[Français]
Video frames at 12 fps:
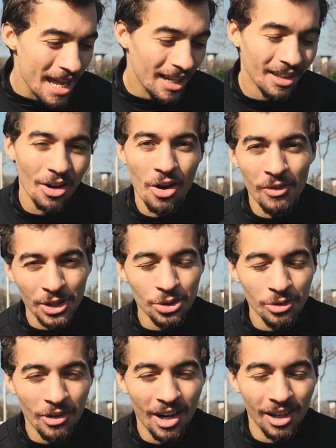Mais on
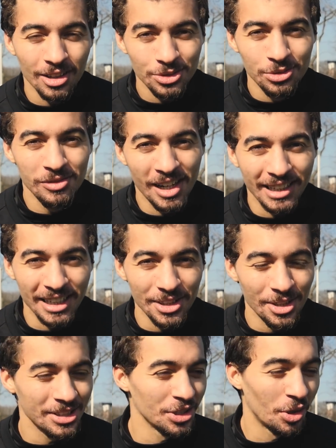va devoir suivre la
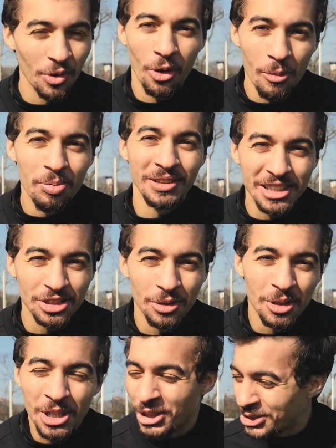cadence, on veut remporter
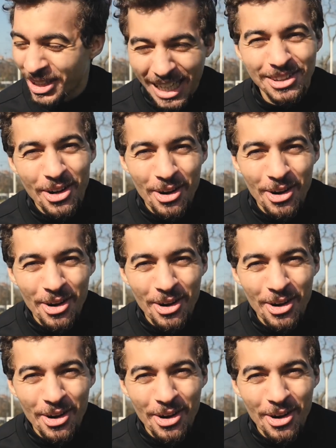ce